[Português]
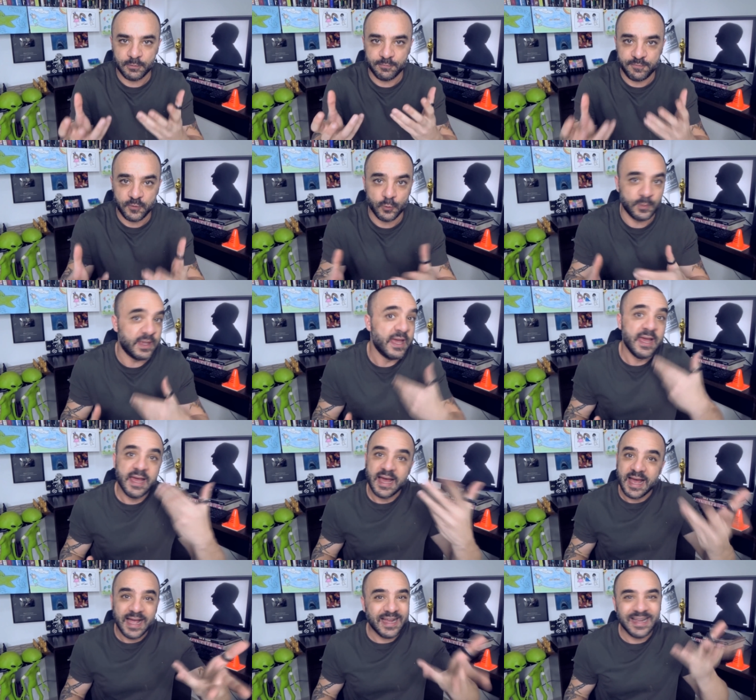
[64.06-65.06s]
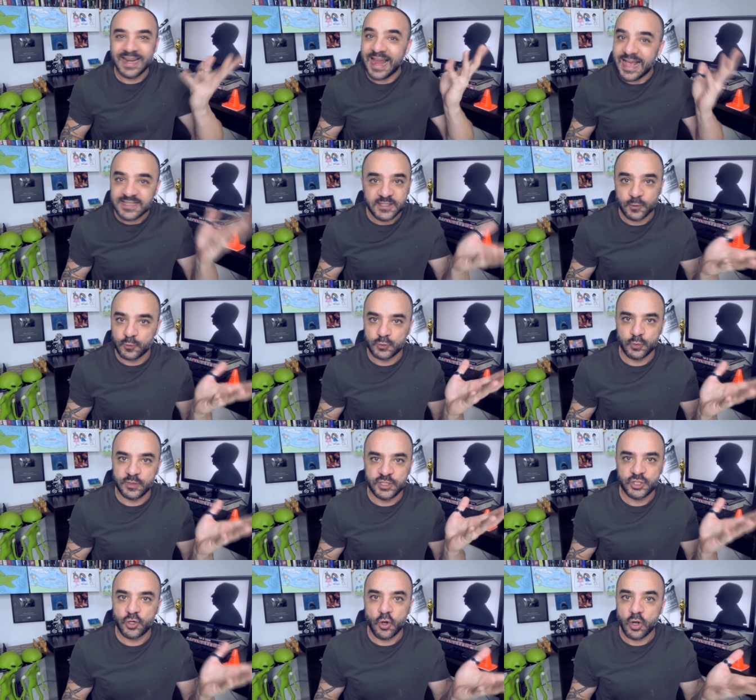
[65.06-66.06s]
pelo filme. Há clássicos do
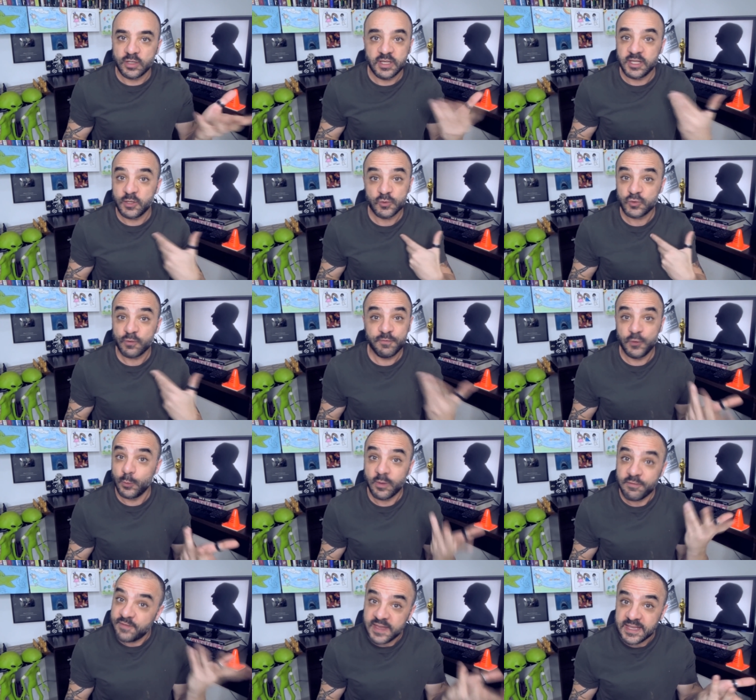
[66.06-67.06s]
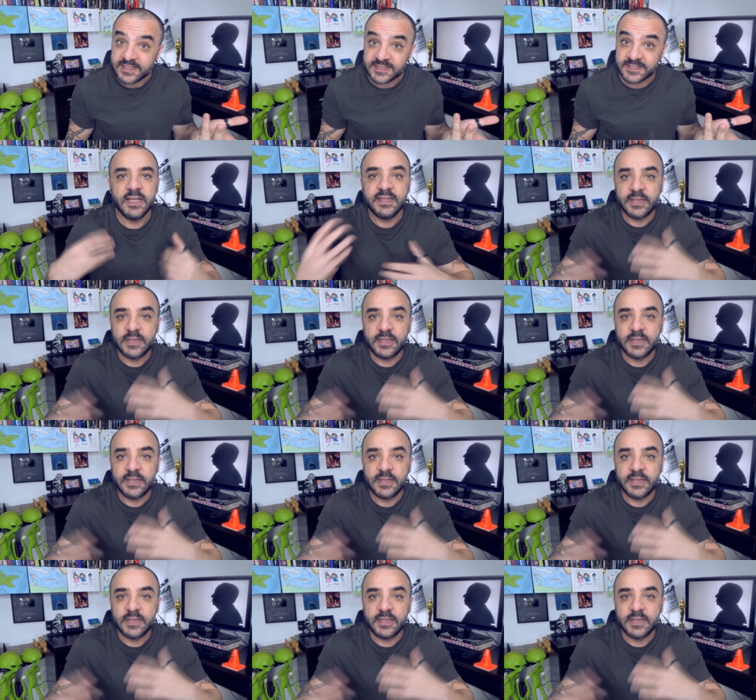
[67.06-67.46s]
Hitchcock que eu só vi uma vez.